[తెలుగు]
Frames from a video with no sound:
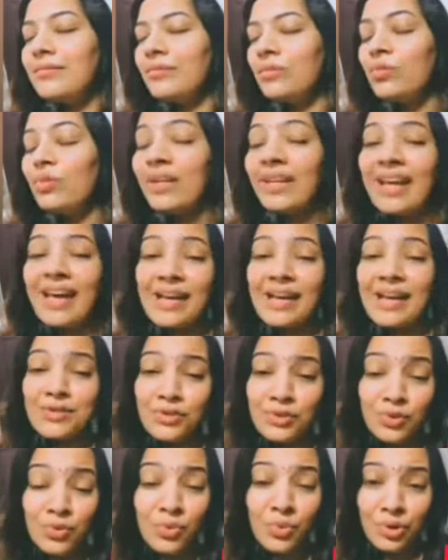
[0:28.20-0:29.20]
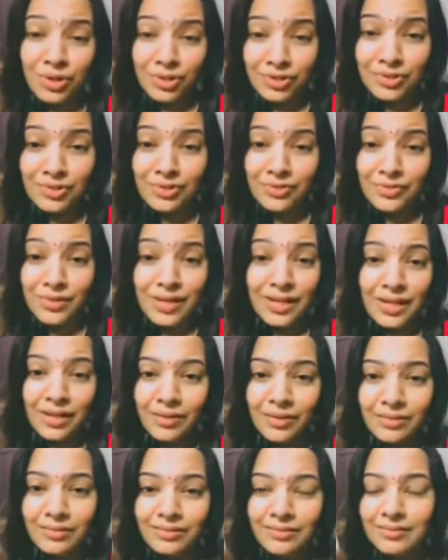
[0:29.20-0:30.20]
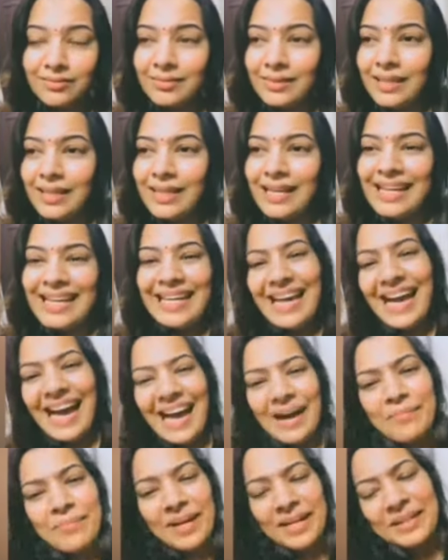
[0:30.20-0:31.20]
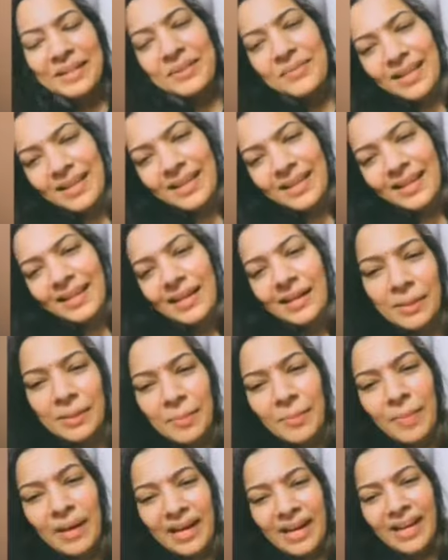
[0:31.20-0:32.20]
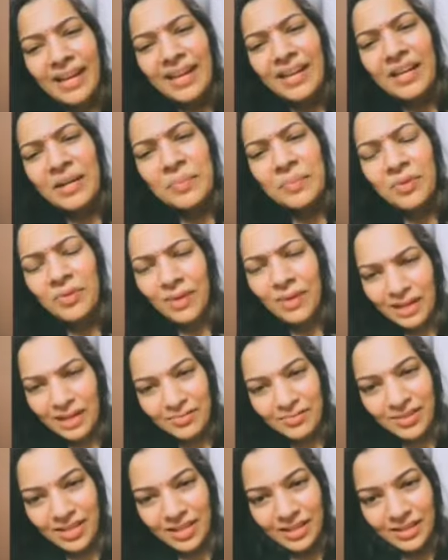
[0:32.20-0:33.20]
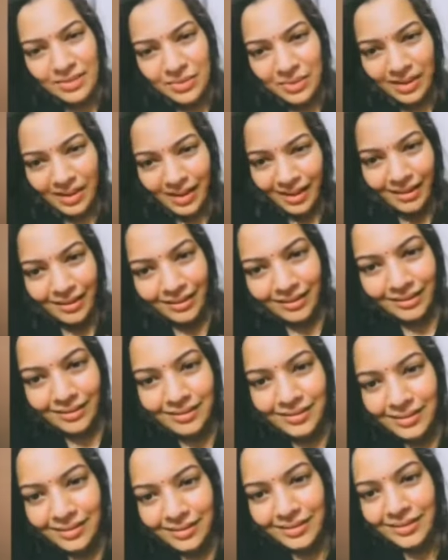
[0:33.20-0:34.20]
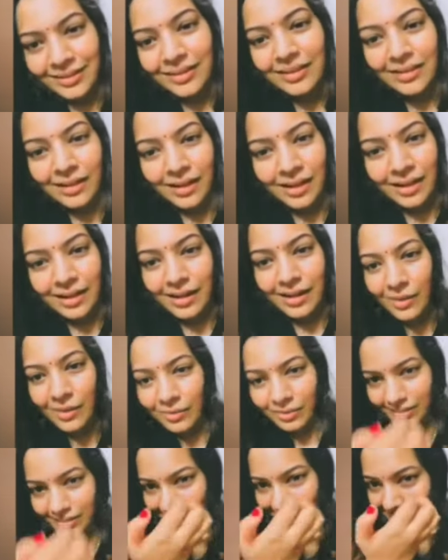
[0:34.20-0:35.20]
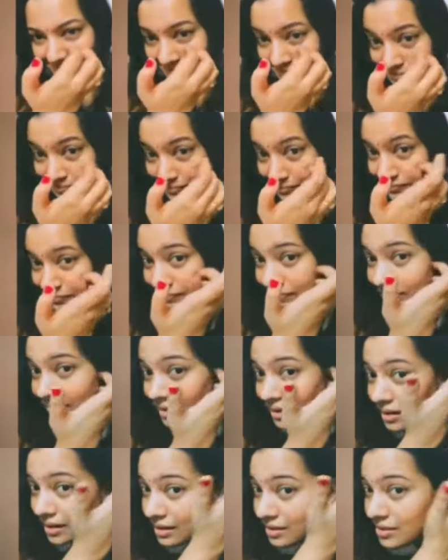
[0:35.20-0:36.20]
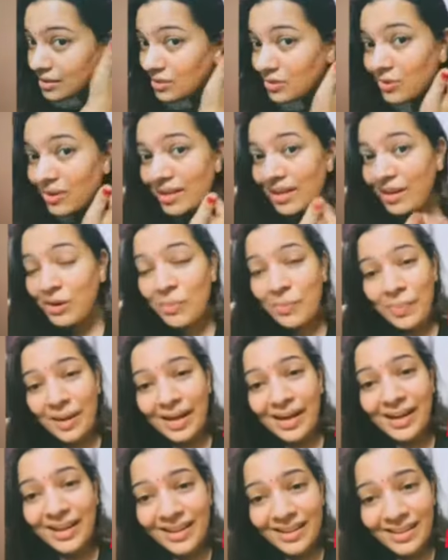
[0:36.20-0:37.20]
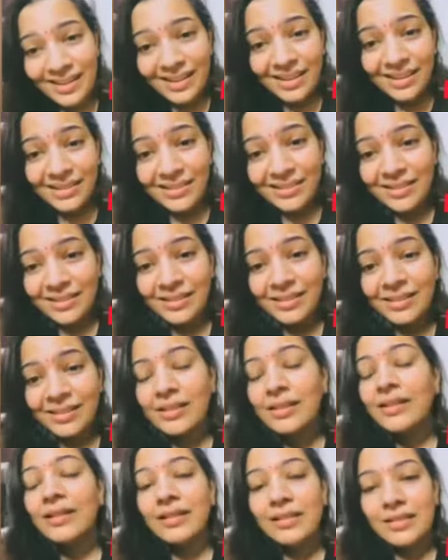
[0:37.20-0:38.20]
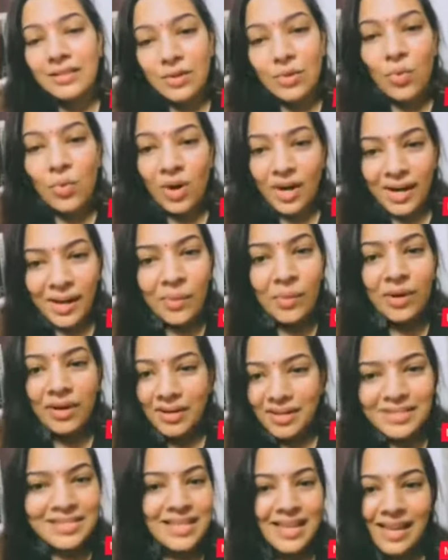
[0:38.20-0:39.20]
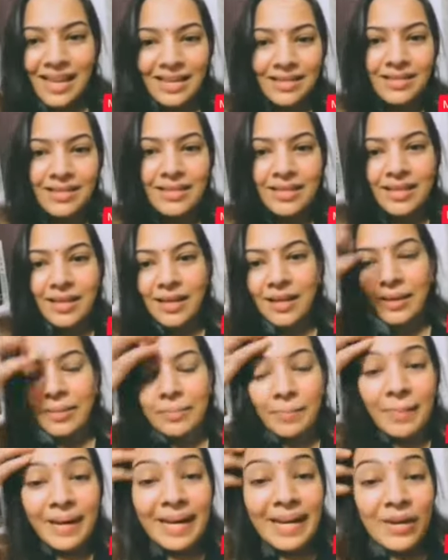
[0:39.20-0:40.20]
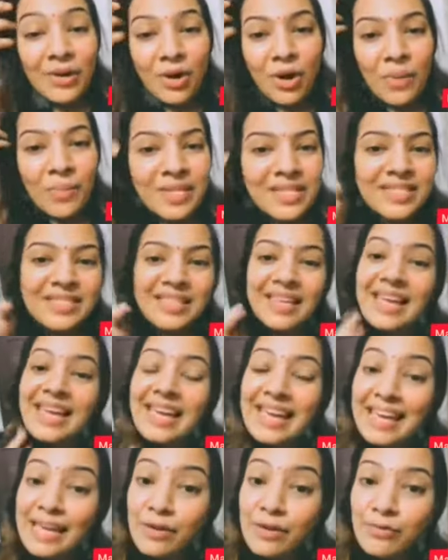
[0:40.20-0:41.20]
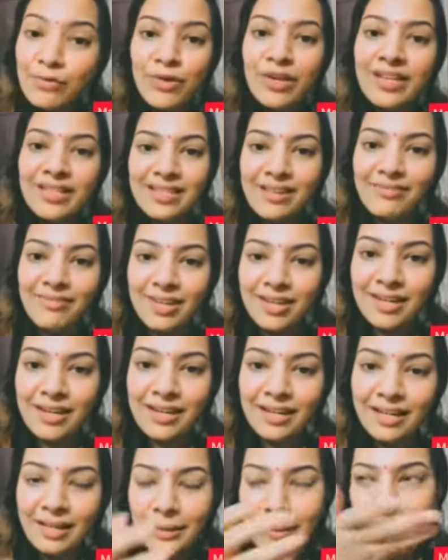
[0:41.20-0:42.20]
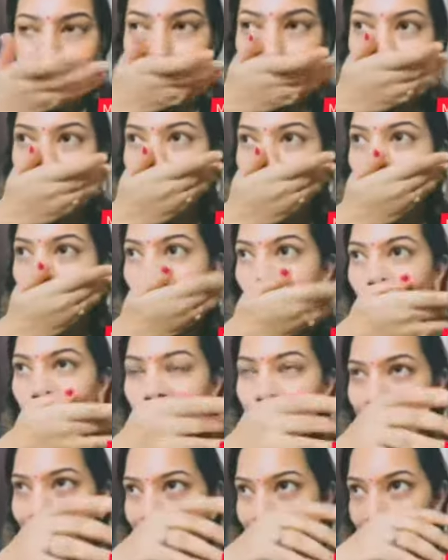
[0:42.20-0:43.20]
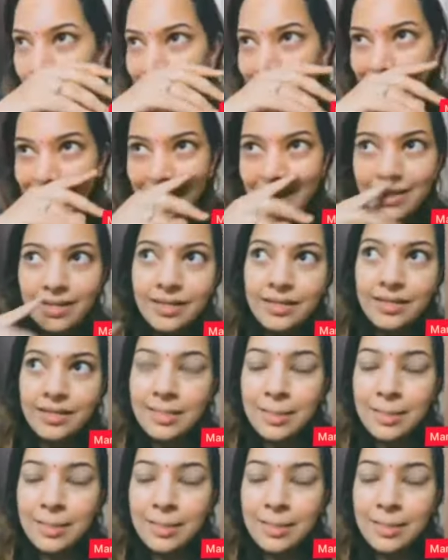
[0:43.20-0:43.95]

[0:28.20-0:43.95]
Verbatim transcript: వన్ హ్యాస్ టు వాచ్ ద వీడియో బైదవే పెయిడ్ అయినప్పుడు వాళ్ళకి ఫీలింగ్స్ ఉంటాయా నాకు డౌట్ సో ఎలాగో పెయిడ్ కదా సో వాట్ ఐ వాంట్ సేస్ పెయిడ్ కామెంట్స్కి ఇన్ఫ్లుయెన్స్ అవ్వకండి వాట్ ఐ హ్యావ్ సీన్ ఇస్